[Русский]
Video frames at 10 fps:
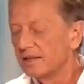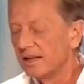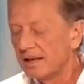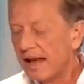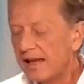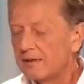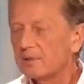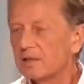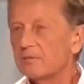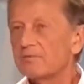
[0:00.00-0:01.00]

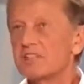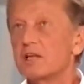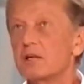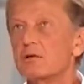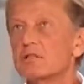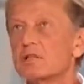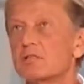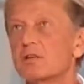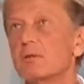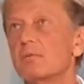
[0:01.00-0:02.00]
ныряем и всерьез со
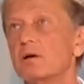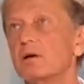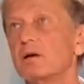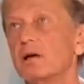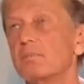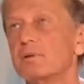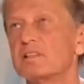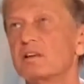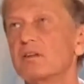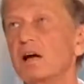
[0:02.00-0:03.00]
своим э,
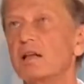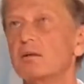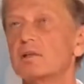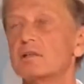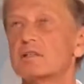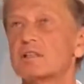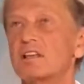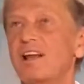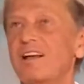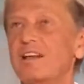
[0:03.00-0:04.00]
образованием, это
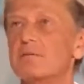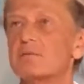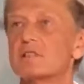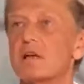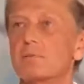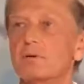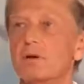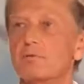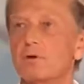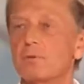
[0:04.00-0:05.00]
желанием
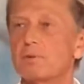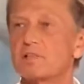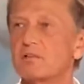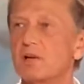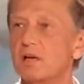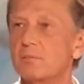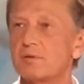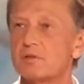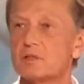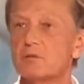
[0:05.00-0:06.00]
западной реформы образования
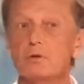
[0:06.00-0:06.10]
провести.